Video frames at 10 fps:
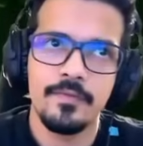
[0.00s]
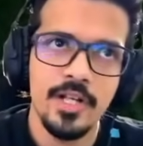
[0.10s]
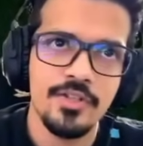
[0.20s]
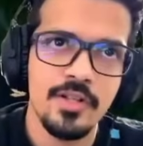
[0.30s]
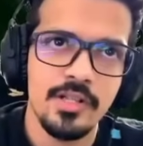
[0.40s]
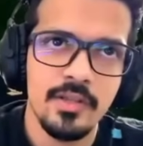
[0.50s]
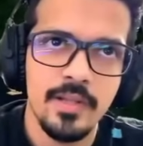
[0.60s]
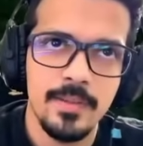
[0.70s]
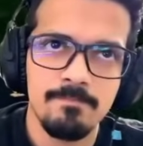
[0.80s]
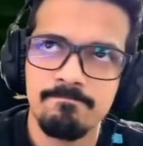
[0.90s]
फिनिश करते हुए
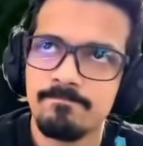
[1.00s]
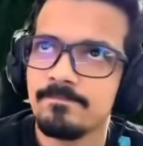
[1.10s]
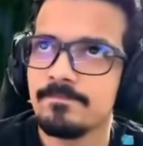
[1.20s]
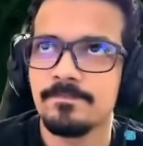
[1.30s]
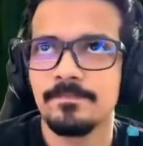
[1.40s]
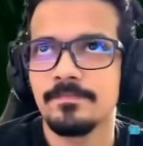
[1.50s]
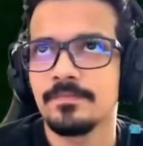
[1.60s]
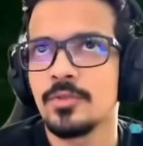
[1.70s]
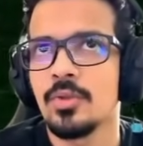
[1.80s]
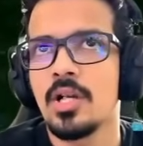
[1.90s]

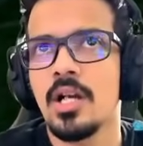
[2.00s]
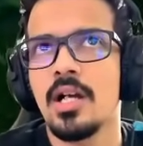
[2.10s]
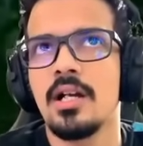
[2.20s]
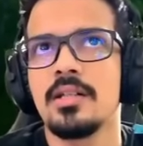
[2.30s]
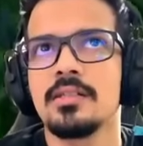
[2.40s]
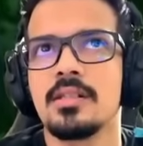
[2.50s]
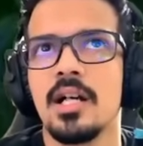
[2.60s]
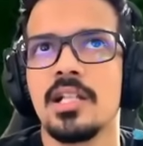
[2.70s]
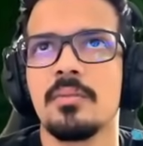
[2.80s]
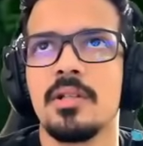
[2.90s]
उनका
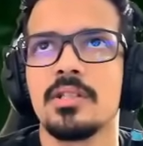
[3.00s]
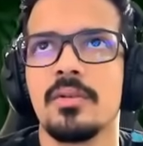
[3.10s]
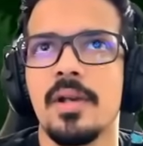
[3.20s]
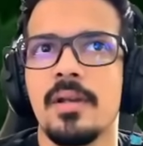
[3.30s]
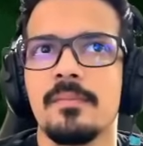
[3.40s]
खात्मा होते हुए